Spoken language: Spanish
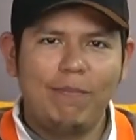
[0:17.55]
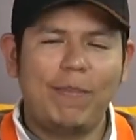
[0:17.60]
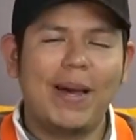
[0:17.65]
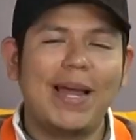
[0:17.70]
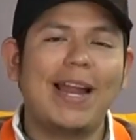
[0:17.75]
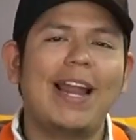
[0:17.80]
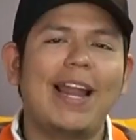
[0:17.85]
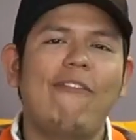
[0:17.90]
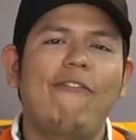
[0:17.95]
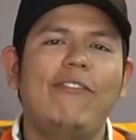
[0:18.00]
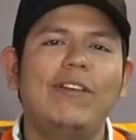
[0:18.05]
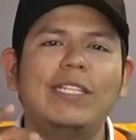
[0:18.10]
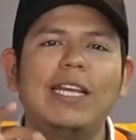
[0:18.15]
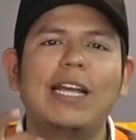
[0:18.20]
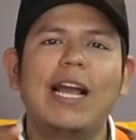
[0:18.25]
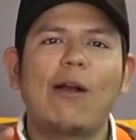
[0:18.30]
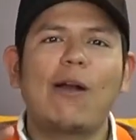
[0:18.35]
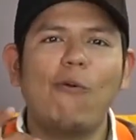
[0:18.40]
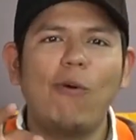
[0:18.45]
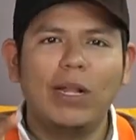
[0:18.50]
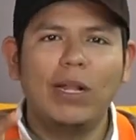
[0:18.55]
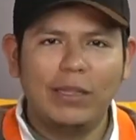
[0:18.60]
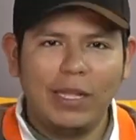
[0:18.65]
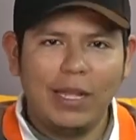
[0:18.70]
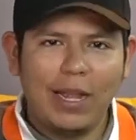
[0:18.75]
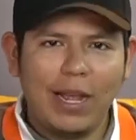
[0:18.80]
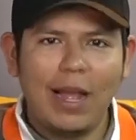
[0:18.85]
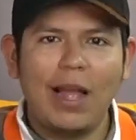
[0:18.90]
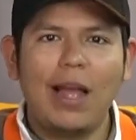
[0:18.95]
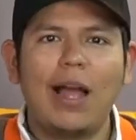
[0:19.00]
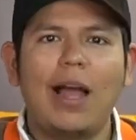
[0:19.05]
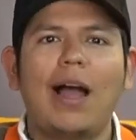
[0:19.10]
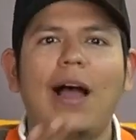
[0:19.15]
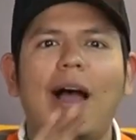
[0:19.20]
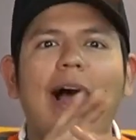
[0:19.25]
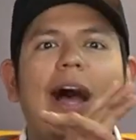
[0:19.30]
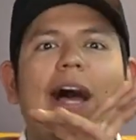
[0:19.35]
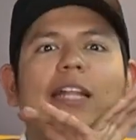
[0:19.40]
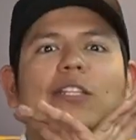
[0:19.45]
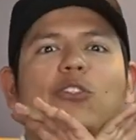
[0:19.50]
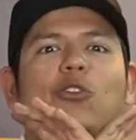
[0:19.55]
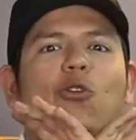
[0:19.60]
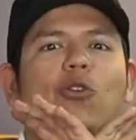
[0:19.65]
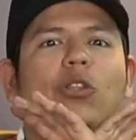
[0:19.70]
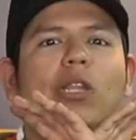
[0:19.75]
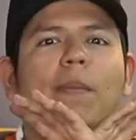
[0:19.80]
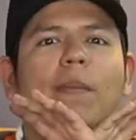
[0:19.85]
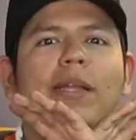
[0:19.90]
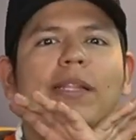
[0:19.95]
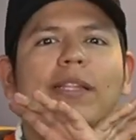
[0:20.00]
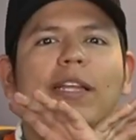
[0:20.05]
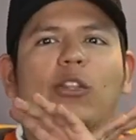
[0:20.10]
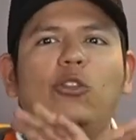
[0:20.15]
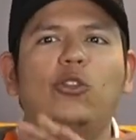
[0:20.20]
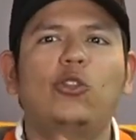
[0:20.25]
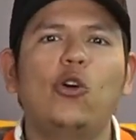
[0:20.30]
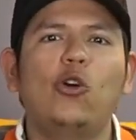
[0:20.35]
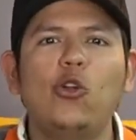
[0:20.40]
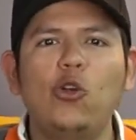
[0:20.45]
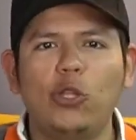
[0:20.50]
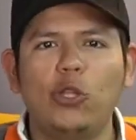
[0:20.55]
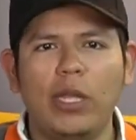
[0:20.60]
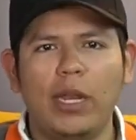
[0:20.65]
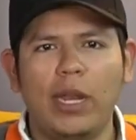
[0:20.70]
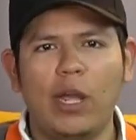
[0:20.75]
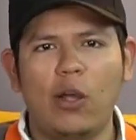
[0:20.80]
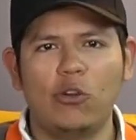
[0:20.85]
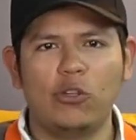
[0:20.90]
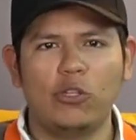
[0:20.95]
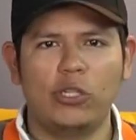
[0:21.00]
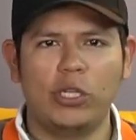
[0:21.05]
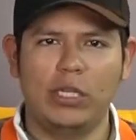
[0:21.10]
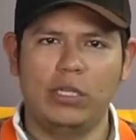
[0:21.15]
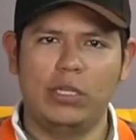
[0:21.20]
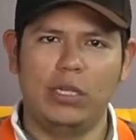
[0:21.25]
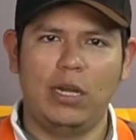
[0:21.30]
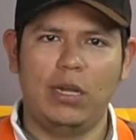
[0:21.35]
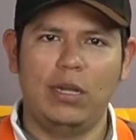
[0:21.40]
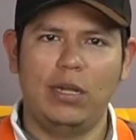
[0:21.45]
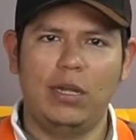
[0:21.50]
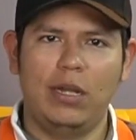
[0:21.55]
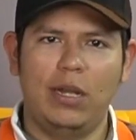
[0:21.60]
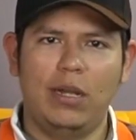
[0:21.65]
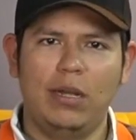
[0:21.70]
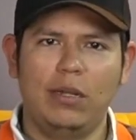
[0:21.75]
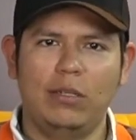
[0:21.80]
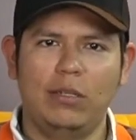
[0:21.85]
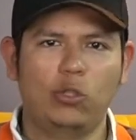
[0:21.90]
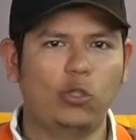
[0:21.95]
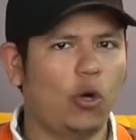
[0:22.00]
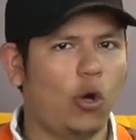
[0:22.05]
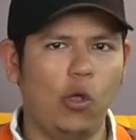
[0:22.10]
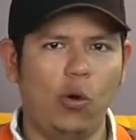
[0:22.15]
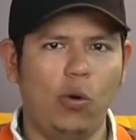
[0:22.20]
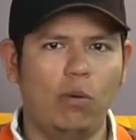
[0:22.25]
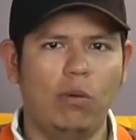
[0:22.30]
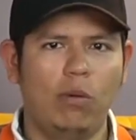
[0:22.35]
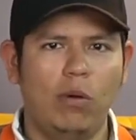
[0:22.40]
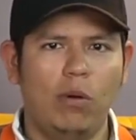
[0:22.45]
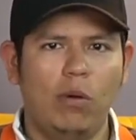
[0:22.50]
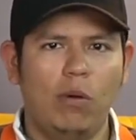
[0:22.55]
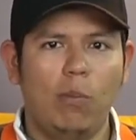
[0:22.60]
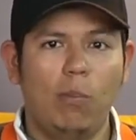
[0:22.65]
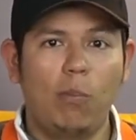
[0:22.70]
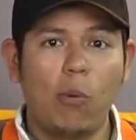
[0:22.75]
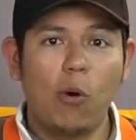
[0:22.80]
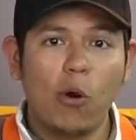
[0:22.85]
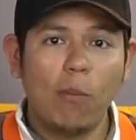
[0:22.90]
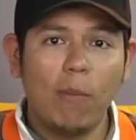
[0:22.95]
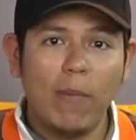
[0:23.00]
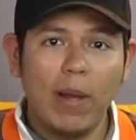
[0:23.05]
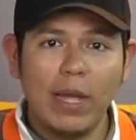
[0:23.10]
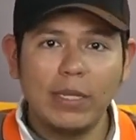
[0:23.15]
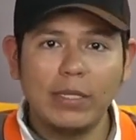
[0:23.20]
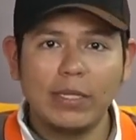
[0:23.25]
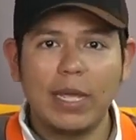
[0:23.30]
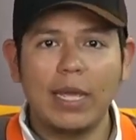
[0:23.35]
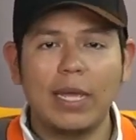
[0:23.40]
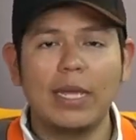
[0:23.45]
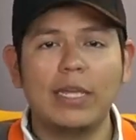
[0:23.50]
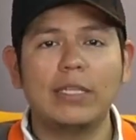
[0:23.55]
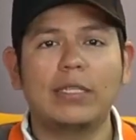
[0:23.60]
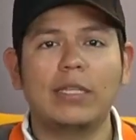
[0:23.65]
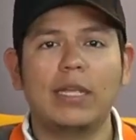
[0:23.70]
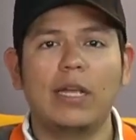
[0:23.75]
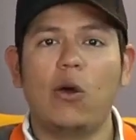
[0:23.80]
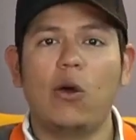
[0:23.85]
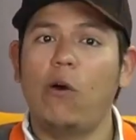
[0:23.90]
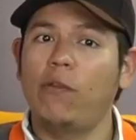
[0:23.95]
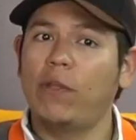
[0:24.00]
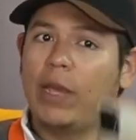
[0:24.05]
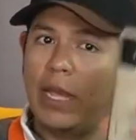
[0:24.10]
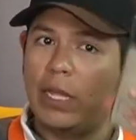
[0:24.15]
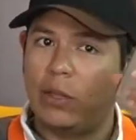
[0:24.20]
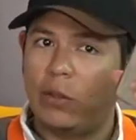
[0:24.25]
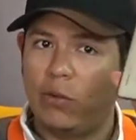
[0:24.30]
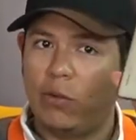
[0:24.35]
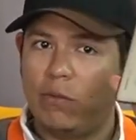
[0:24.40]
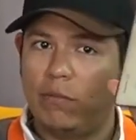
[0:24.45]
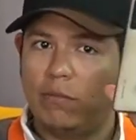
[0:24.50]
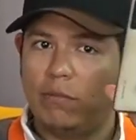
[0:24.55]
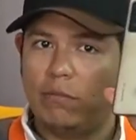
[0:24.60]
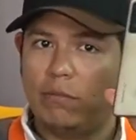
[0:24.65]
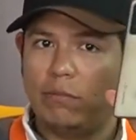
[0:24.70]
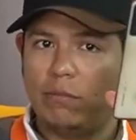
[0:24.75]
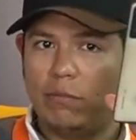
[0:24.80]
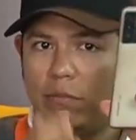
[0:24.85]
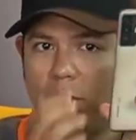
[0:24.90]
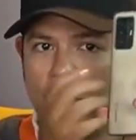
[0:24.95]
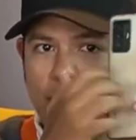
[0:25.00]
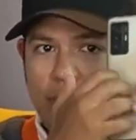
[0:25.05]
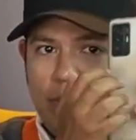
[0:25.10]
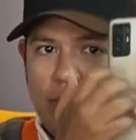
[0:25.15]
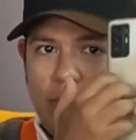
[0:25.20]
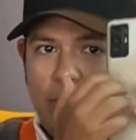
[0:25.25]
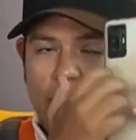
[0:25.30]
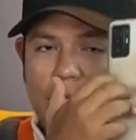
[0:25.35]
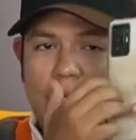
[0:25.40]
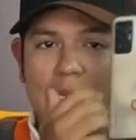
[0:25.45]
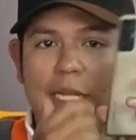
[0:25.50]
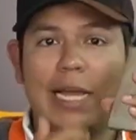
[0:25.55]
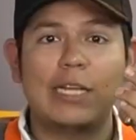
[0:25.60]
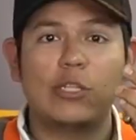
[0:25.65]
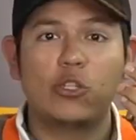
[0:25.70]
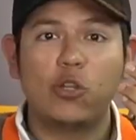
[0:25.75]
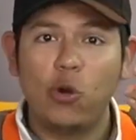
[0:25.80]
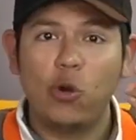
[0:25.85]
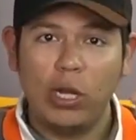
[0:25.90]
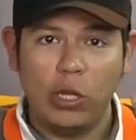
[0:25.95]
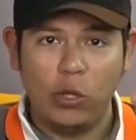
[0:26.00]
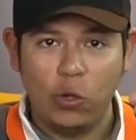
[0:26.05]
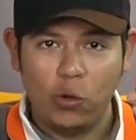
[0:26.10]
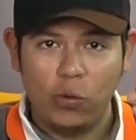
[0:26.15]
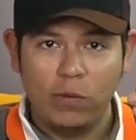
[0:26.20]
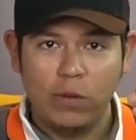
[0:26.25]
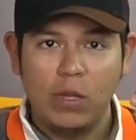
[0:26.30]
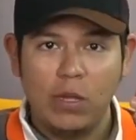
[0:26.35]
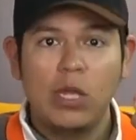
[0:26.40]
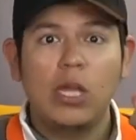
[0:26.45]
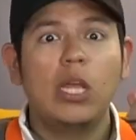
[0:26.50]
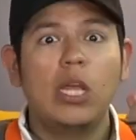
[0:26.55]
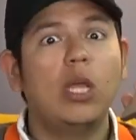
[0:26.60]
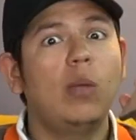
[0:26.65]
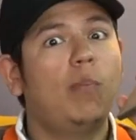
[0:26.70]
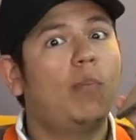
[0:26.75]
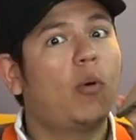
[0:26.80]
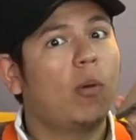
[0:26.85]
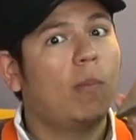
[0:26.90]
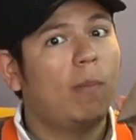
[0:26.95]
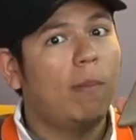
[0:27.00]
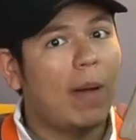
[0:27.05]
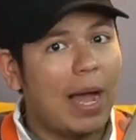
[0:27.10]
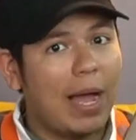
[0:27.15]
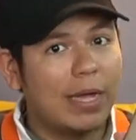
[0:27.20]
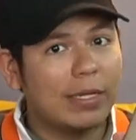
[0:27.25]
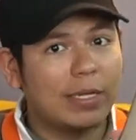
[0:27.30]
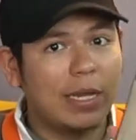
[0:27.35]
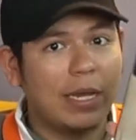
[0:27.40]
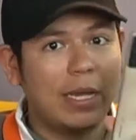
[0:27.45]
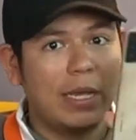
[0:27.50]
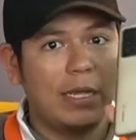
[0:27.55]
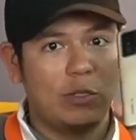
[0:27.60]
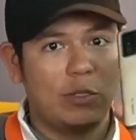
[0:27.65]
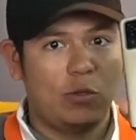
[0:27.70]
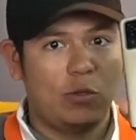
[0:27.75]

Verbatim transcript: Para la física cuántica, absolutamente todo tiene conciencia. Todo. Por más que este objeto sea sólido y por más que